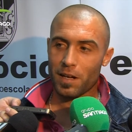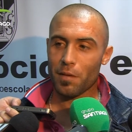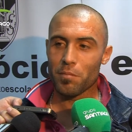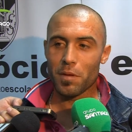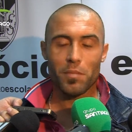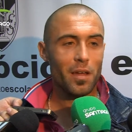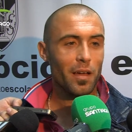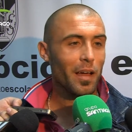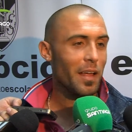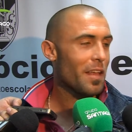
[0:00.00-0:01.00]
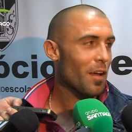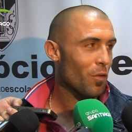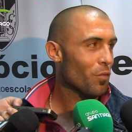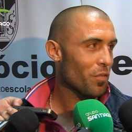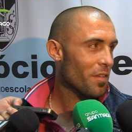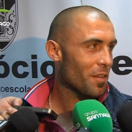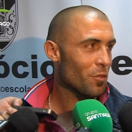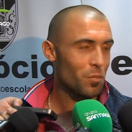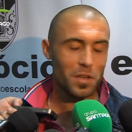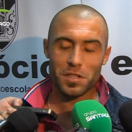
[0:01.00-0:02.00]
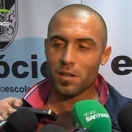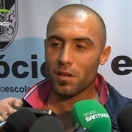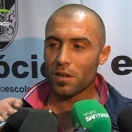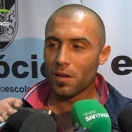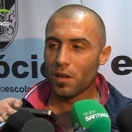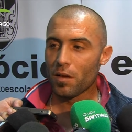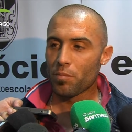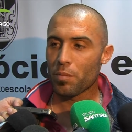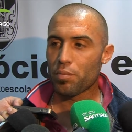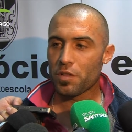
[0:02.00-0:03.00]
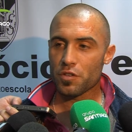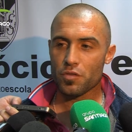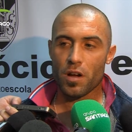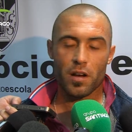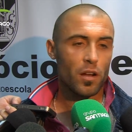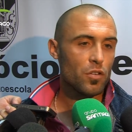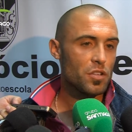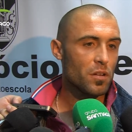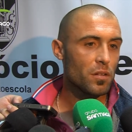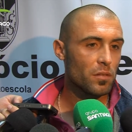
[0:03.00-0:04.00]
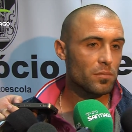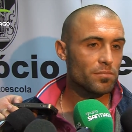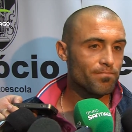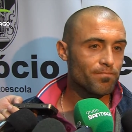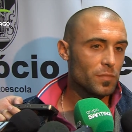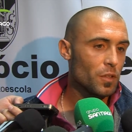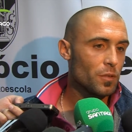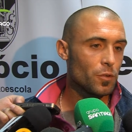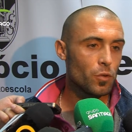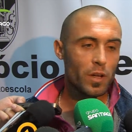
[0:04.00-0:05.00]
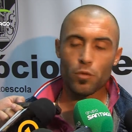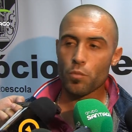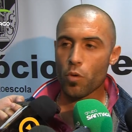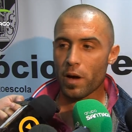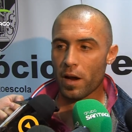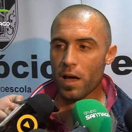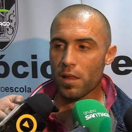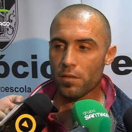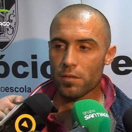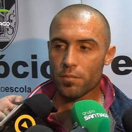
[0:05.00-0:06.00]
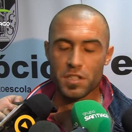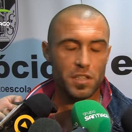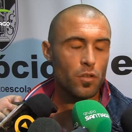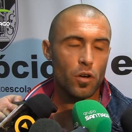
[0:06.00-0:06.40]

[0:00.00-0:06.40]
cabe a, mim a ganhar a confiança do Mister para poder jogar. É lógico que não é do meu agrado, mas tenho